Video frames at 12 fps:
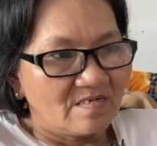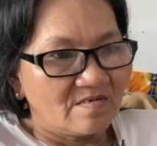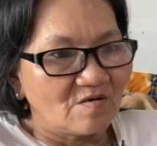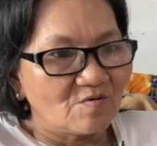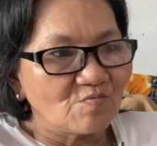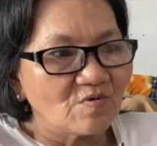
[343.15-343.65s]

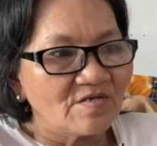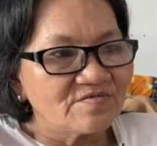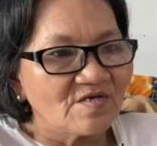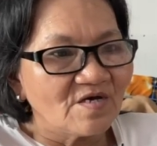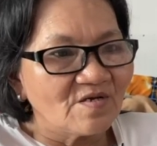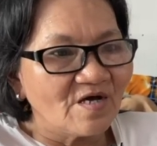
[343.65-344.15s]
Ờ. rồi lúc lên
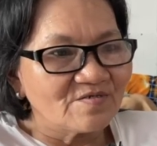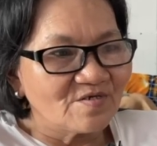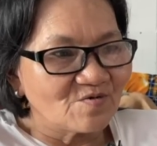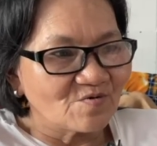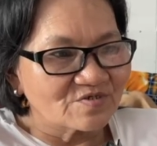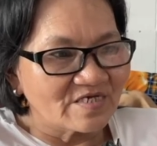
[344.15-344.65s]
trên lên
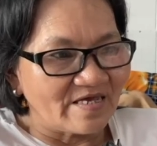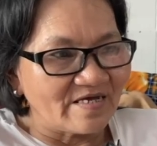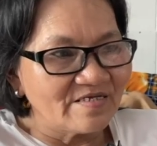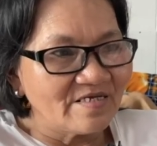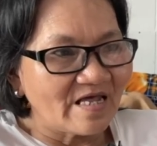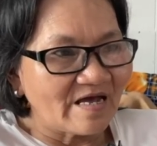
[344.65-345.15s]
thì còn
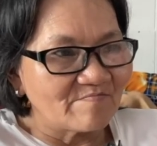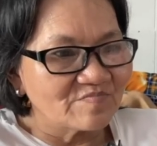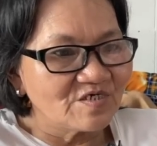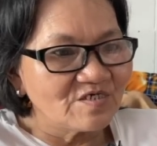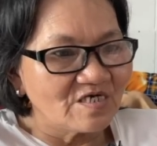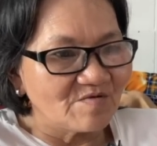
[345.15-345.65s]
trẻ đi làm
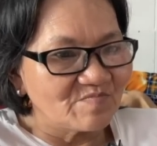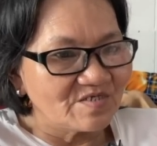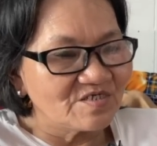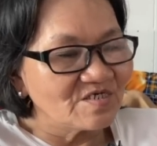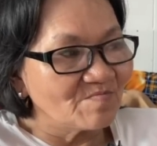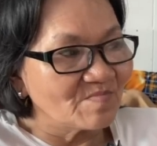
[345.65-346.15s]
xí nghiệp này
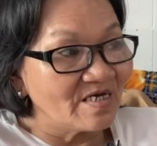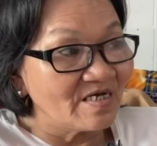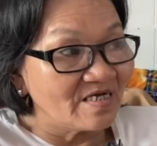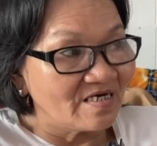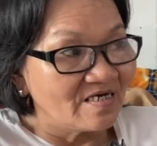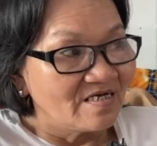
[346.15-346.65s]
xí nghiệp
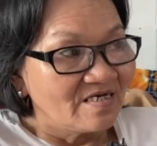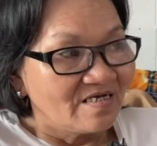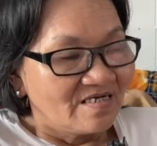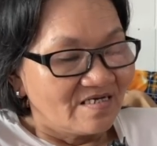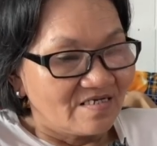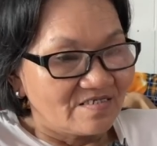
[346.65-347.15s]
kia
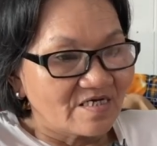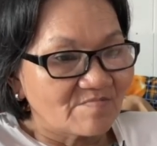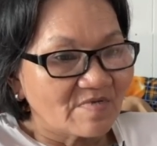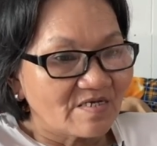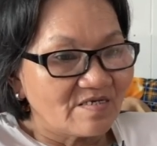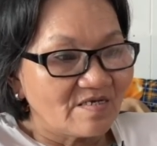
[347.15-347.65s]
Dạ. Rồi sau
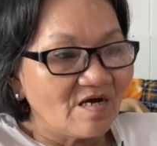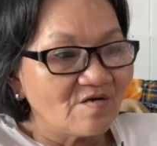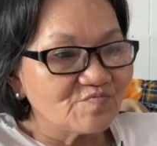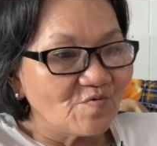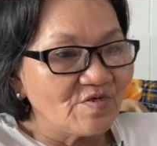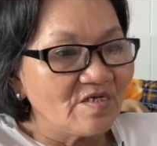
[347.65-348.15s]
này
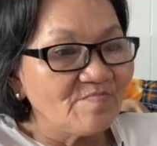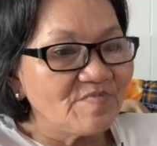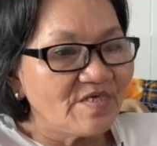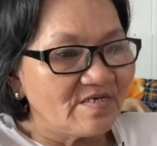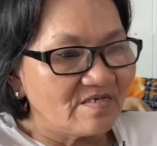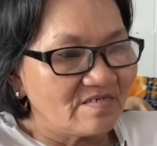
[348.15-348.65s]
lớn tuổi đi giúp
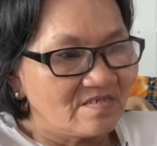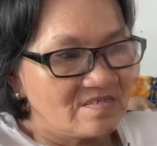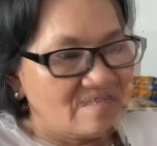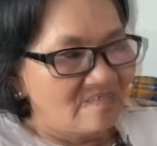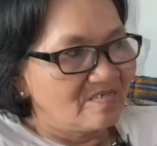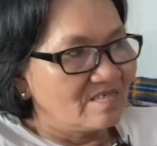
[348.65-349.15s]
việc.
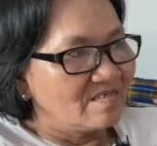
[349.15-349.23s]
Còn ở